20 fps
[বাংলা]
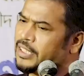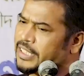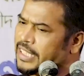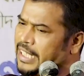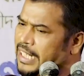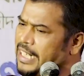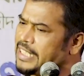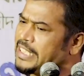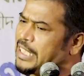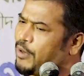
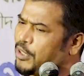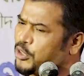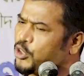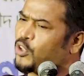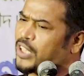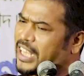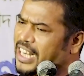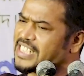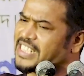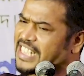সেখানে যাওয়ার
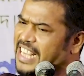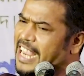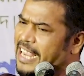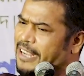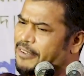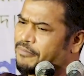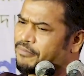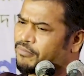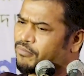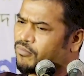দরকার আছে
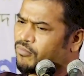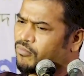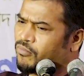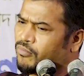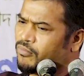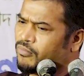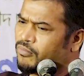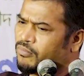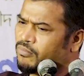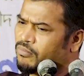
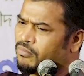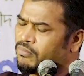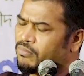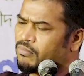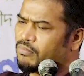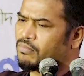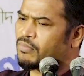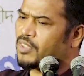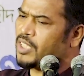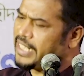
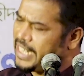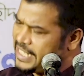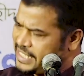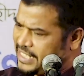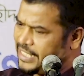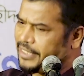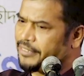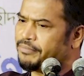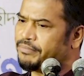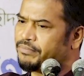
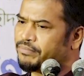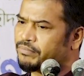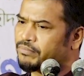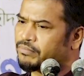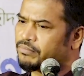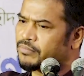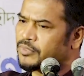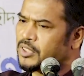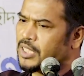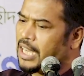গেছে
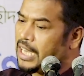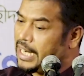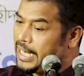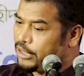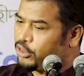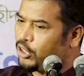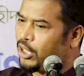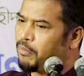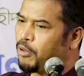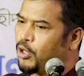
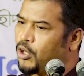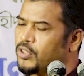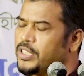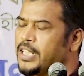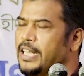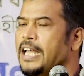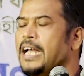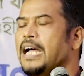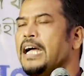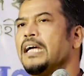আরেক দল বললো
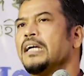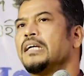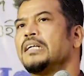যে না